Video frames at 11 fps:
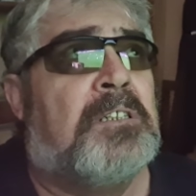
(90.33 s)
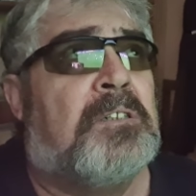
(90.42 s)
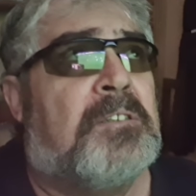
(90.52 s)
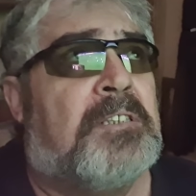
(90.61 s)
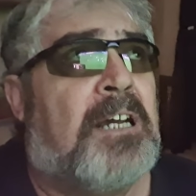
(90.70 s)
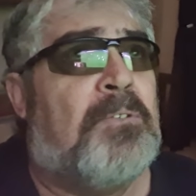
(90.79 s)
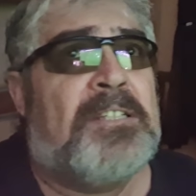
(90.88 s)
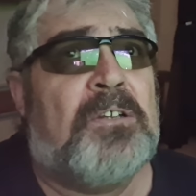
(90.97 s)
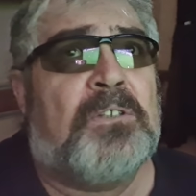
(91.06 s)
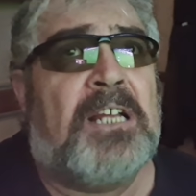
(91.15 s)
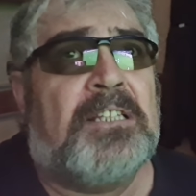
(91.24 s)
Otta,
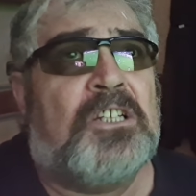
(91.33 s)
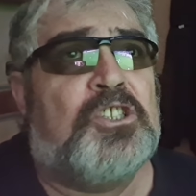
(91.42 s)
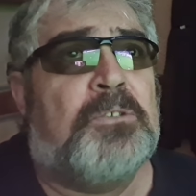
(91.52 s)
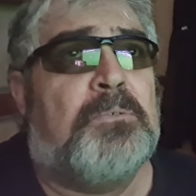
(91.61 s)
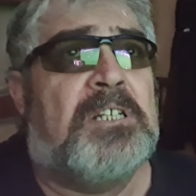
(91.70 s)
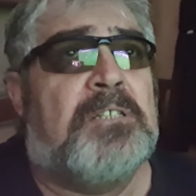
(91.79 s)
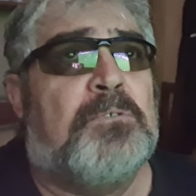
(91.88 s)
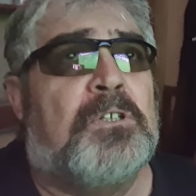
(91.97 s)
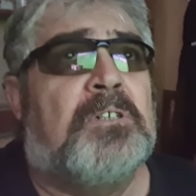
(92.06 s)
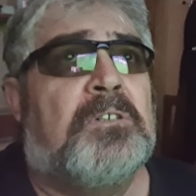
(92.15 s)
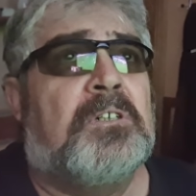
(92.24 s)
quasi 85esimo.
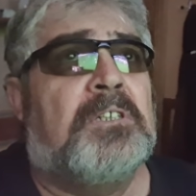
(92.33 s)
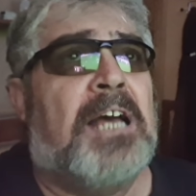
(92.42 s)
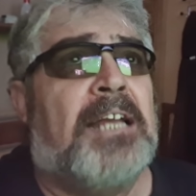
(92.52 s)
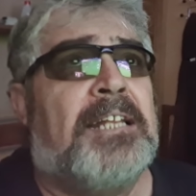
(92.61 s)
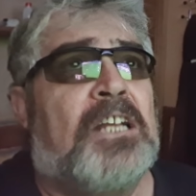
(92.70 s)
Dai,